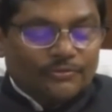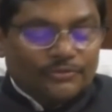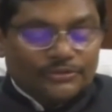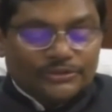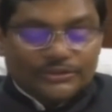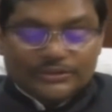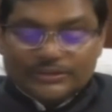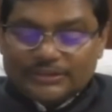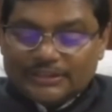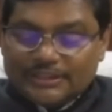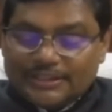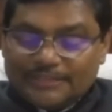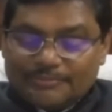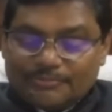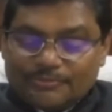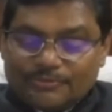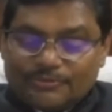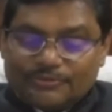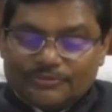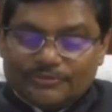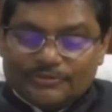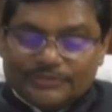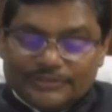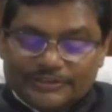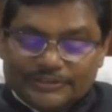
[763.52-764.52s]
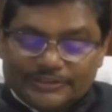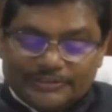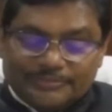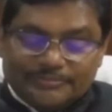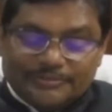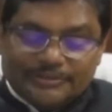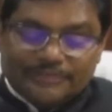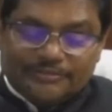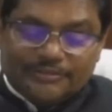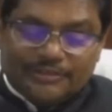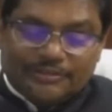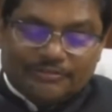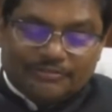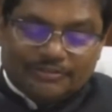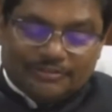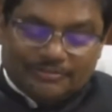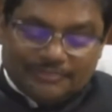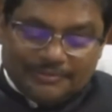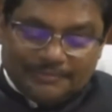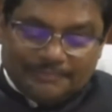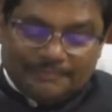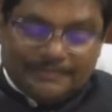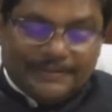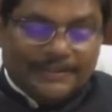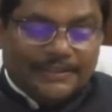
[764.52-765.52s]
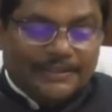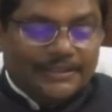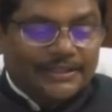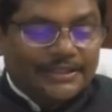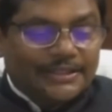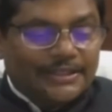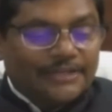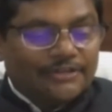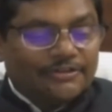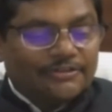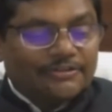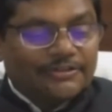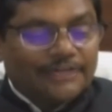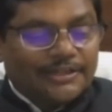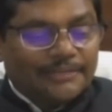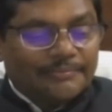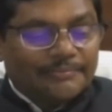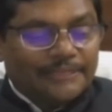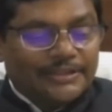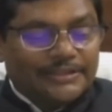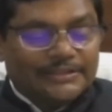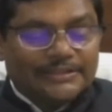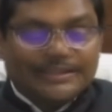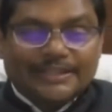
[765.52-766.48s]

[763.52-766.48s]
उसी शराब को जिसमें वह खुद भी पिया था और रामनाथ